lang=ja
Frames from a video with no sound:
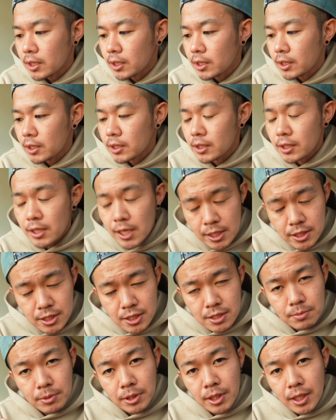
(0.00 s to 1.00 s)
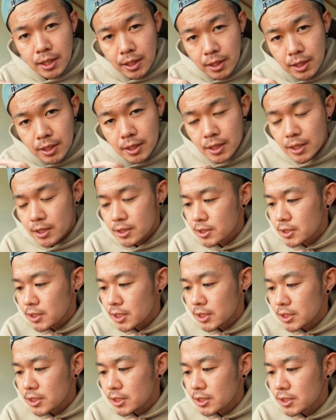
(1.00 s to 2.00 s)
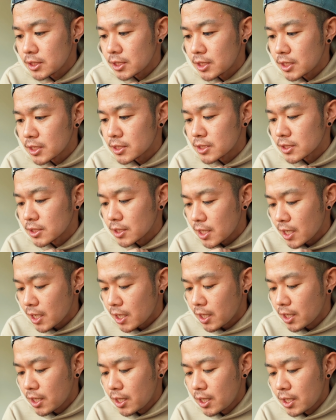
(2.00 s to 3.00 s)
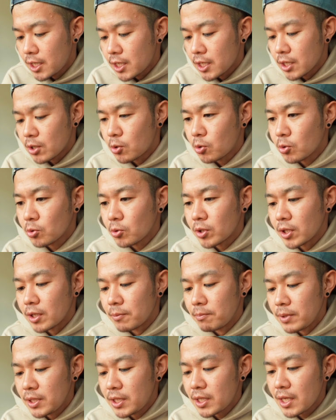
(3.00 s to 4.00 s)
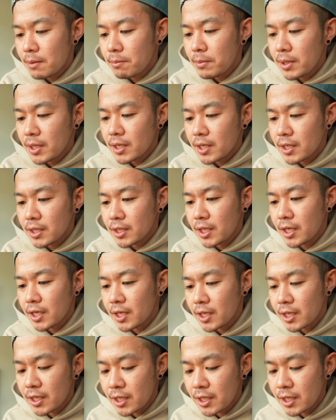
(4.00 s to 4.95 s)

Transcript: えー、ライチみたいな感じらしいんですが、このね見た目がね